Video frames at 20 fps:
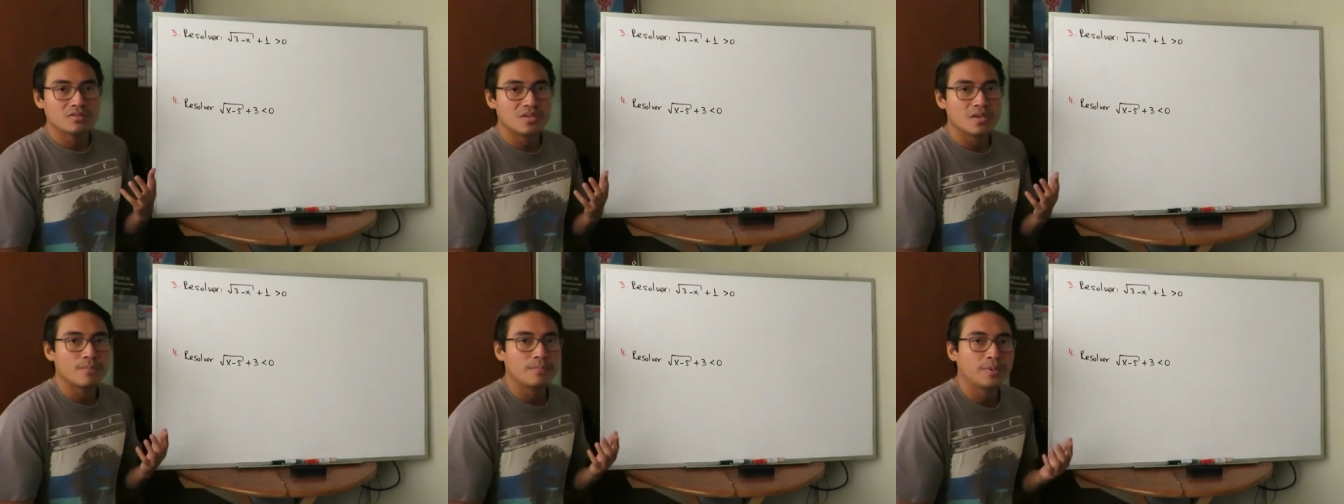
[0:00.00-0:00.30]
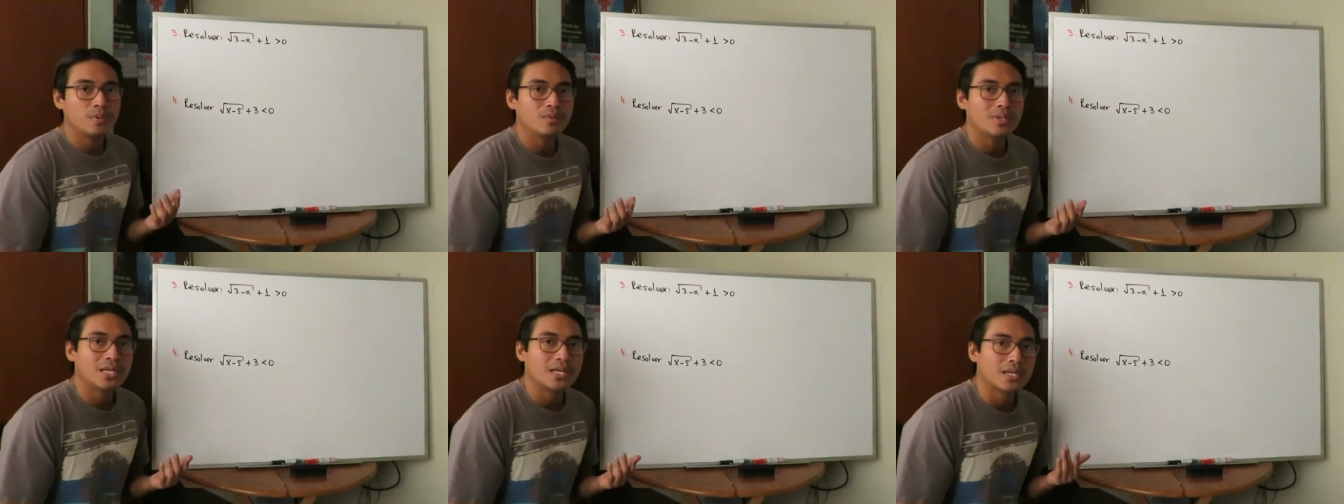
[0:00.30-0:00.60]

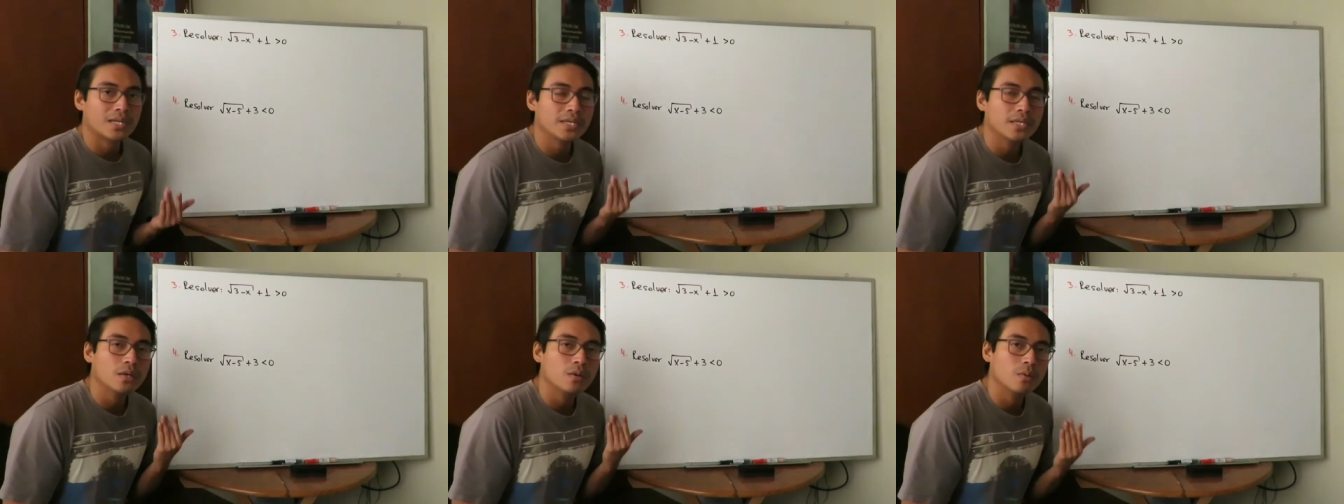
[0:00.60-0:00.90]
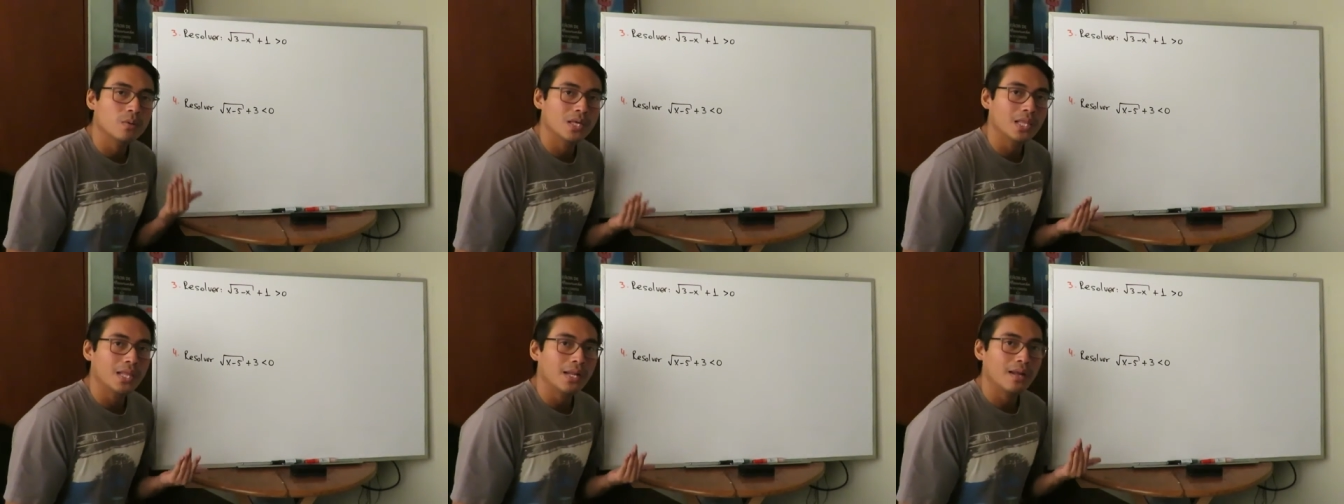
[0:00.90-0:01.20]
siempre una raíz
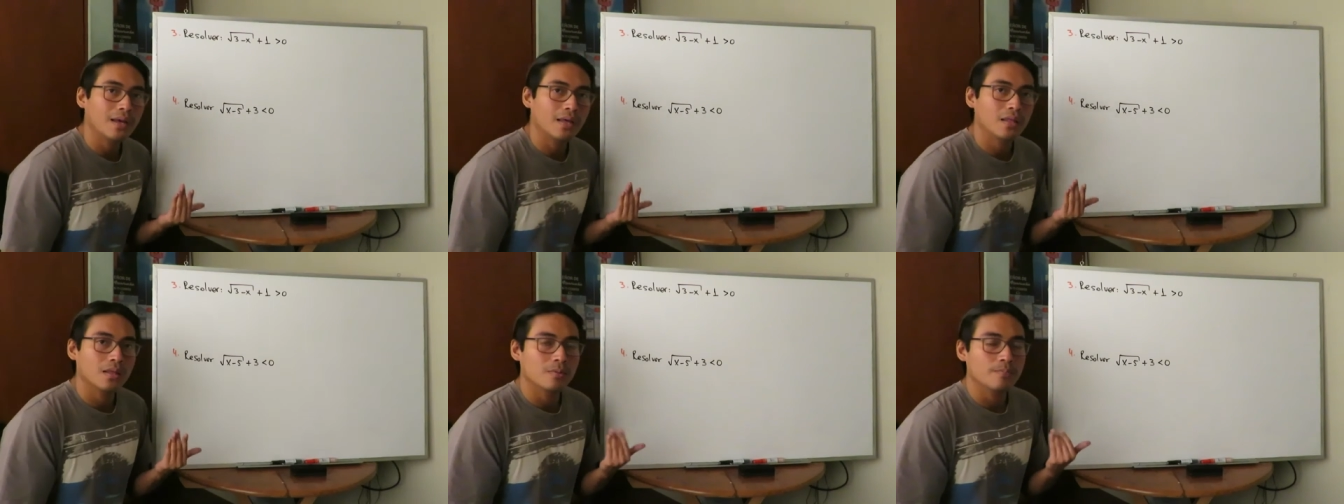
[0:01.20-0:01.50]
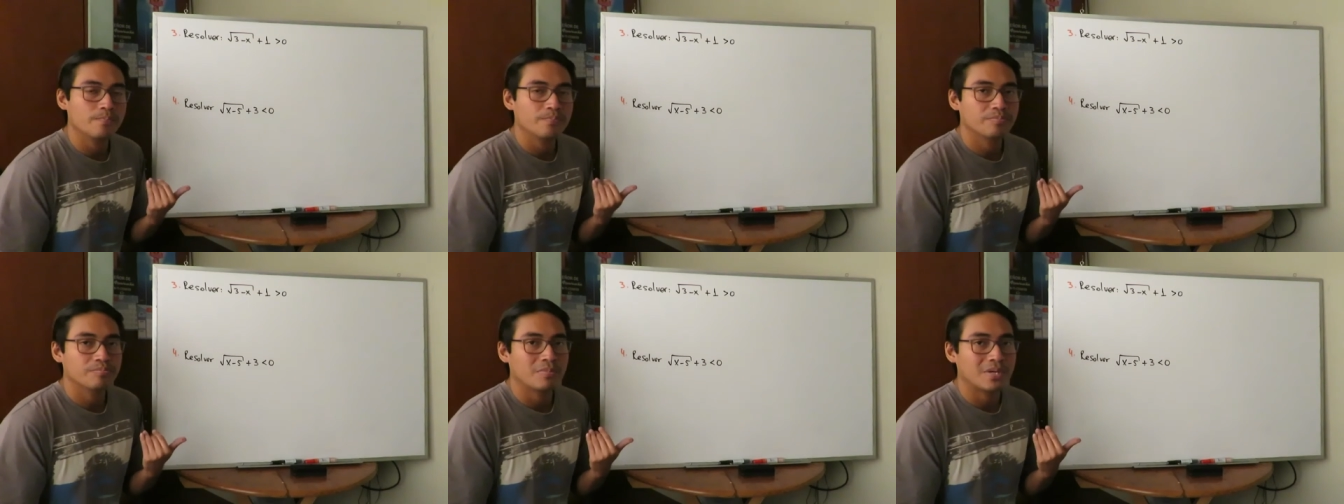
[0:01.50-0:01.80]

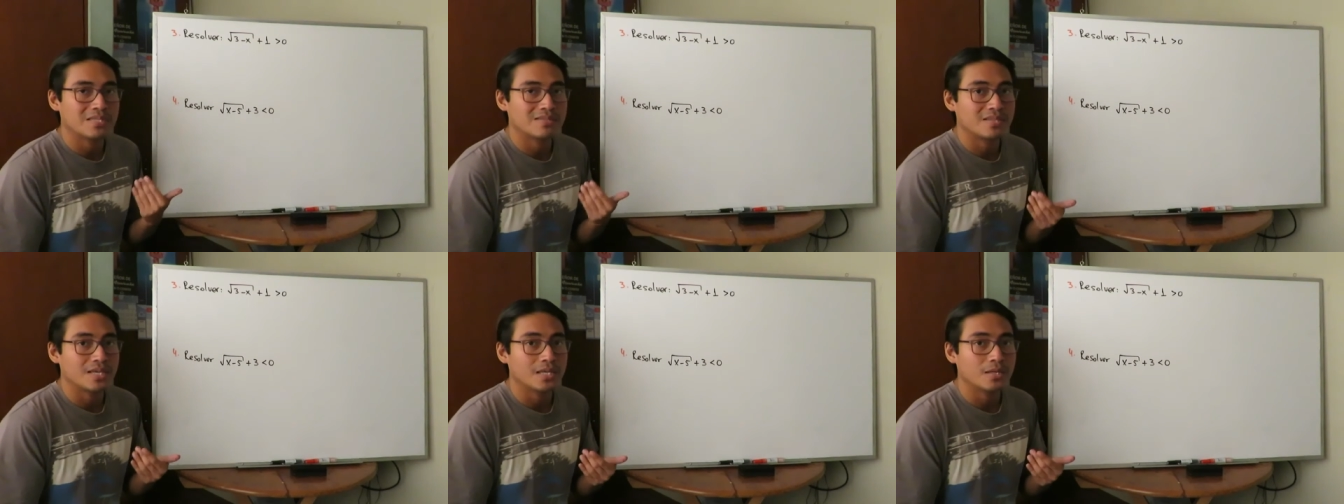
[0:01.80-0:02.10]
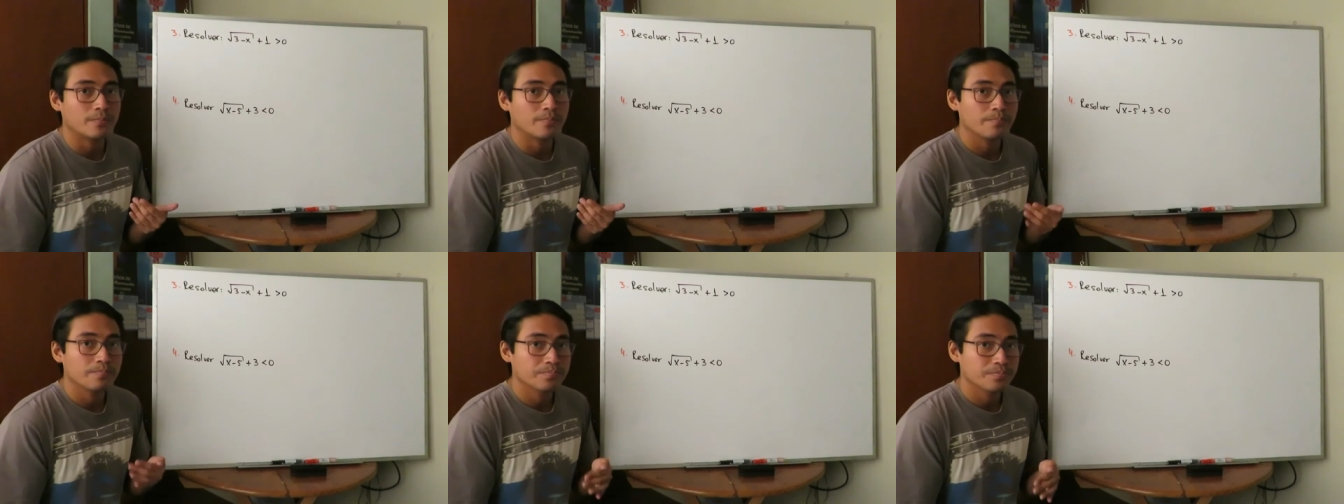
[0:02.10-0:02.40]
cuadrada va a
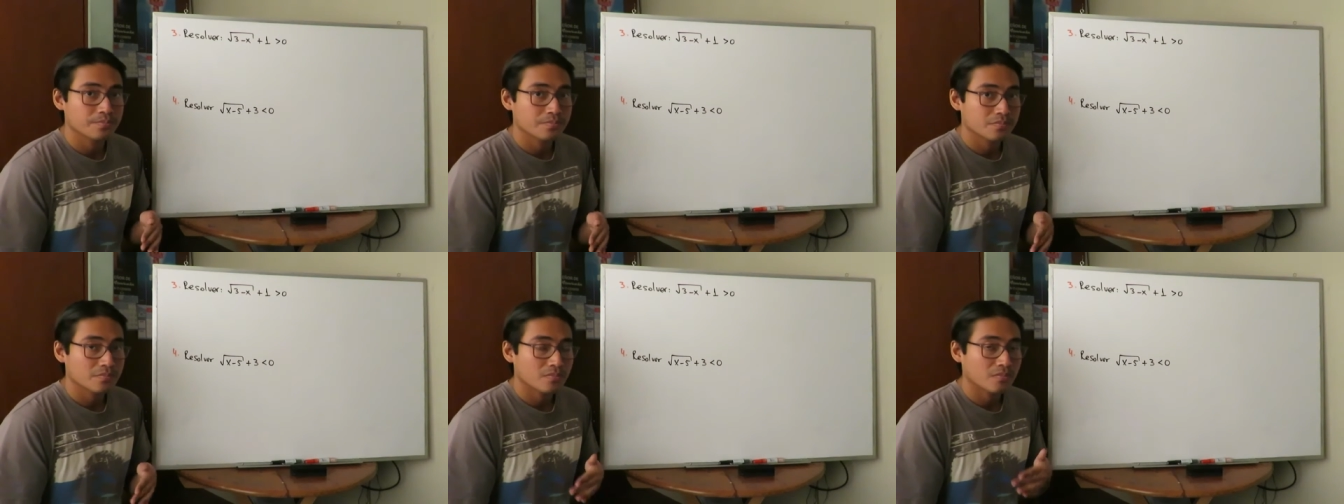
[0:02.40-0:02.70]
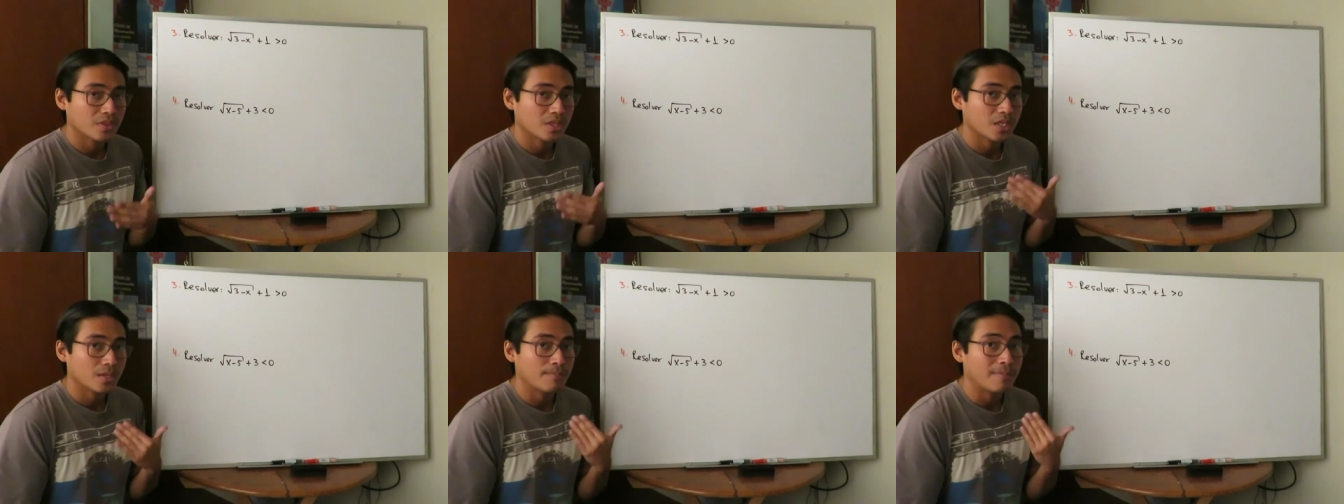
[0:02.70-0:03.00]
ser
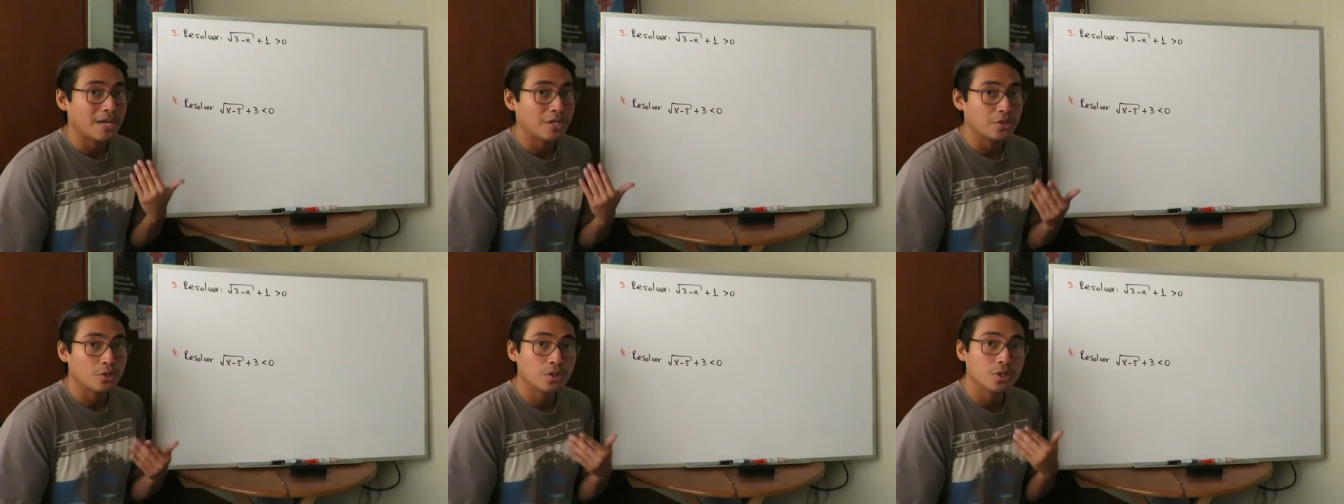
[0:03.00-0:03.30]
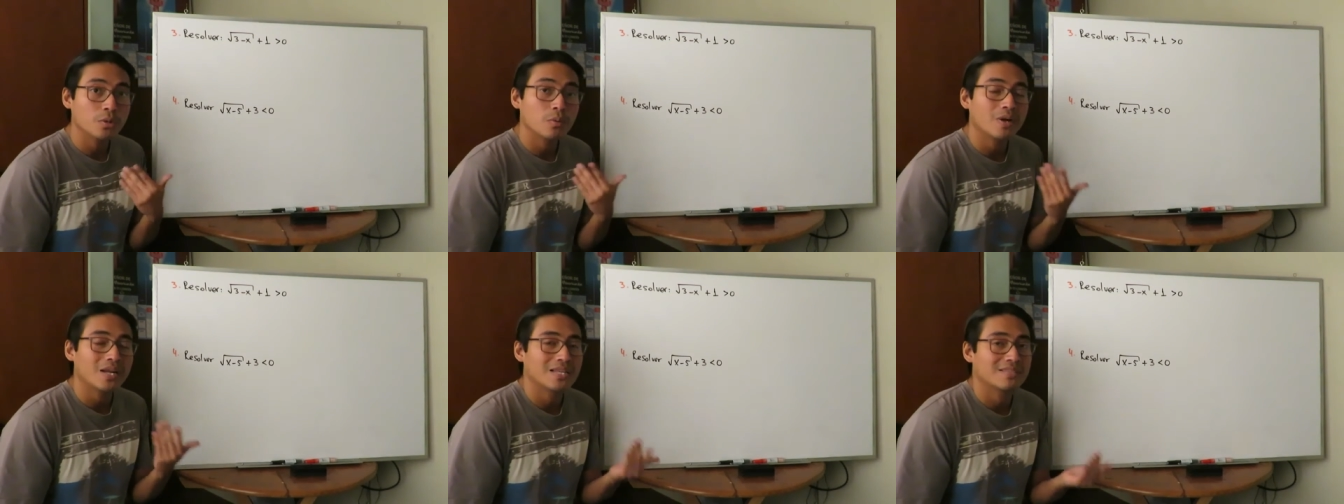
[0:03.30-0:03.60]
mayor o
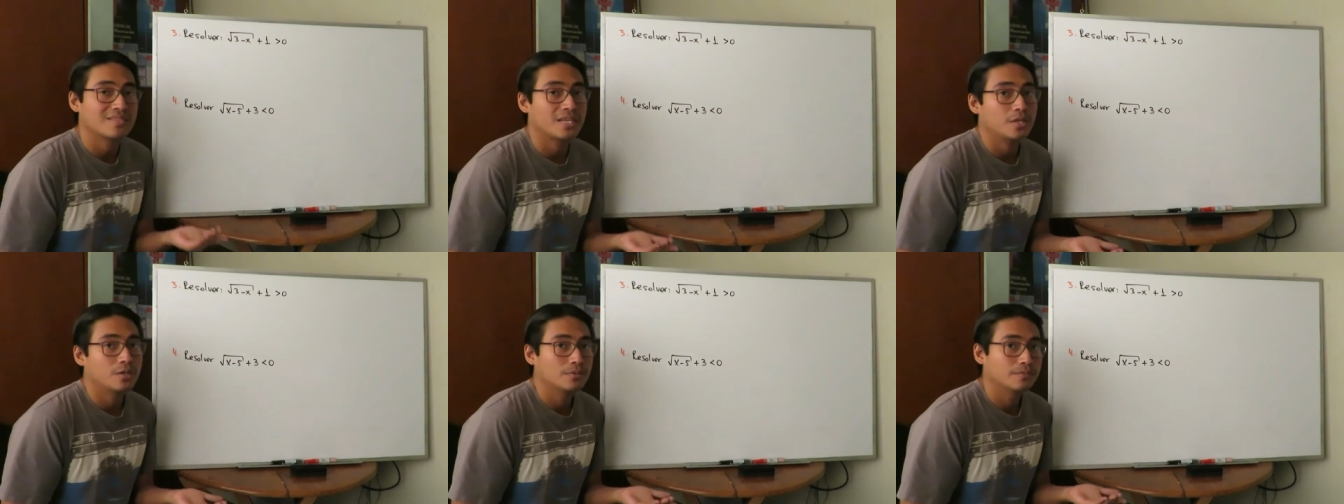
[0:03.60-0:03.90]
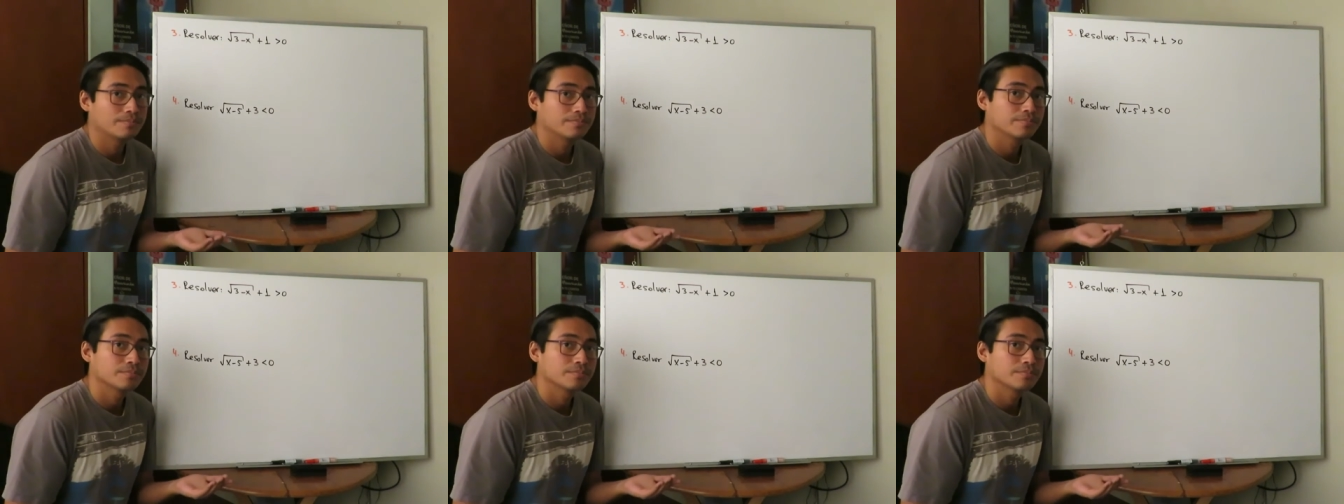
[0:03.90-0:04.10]
igual a 0,